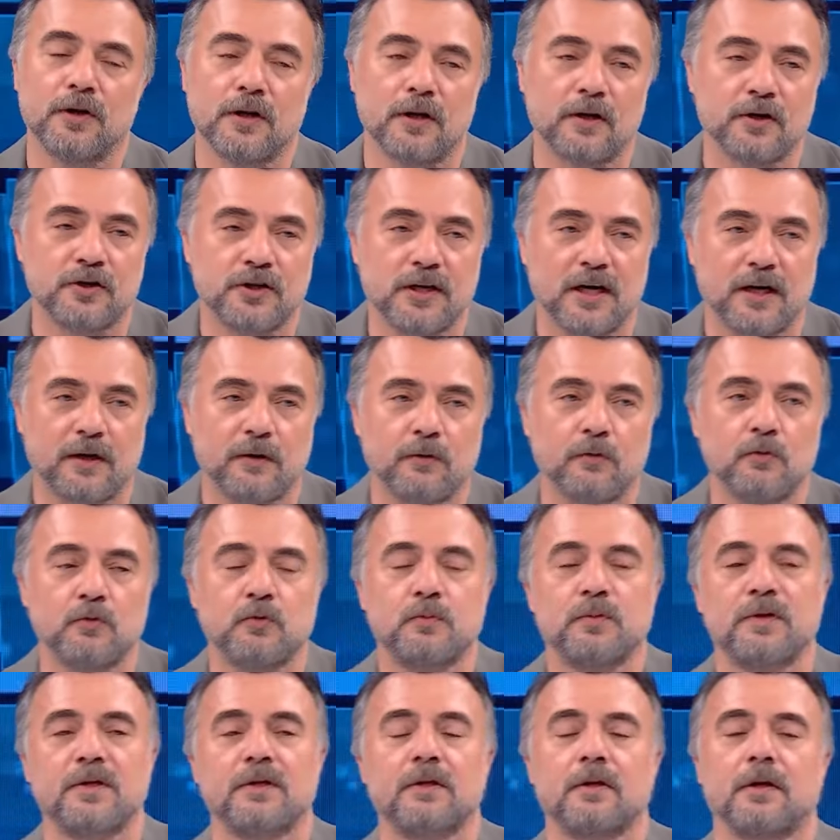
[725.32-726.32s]
oynanacak
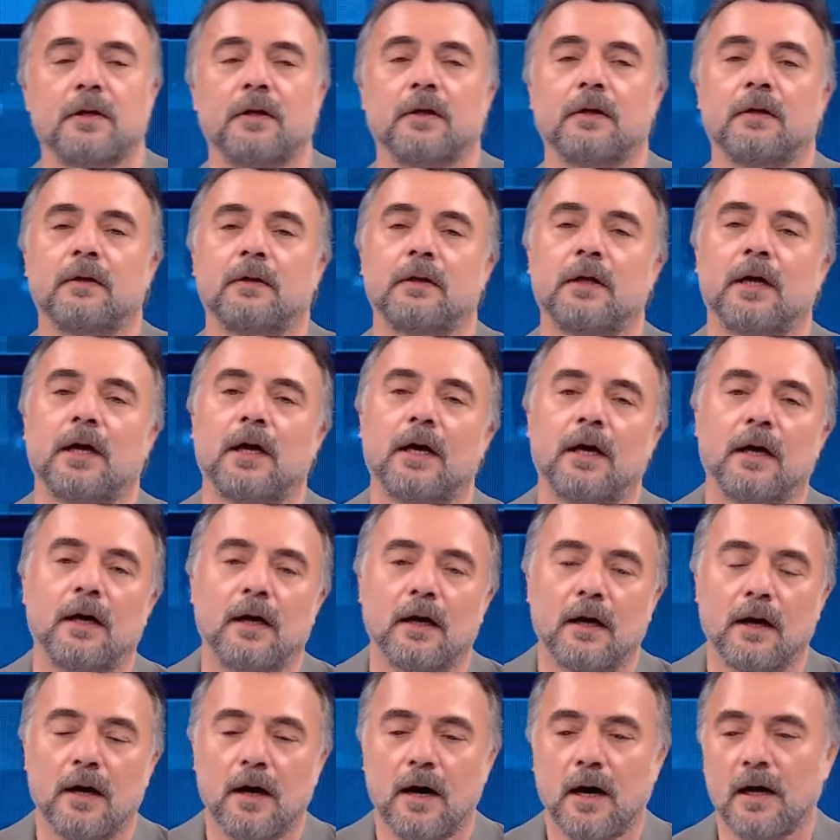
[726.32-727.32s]
100 bin liranın da
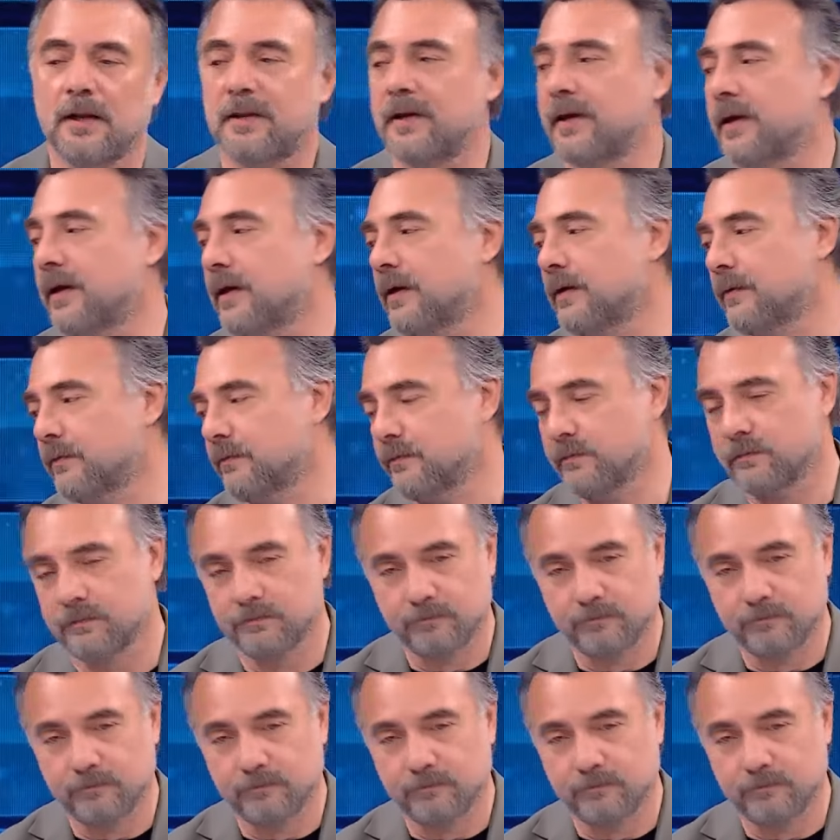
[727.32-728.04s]
adayı.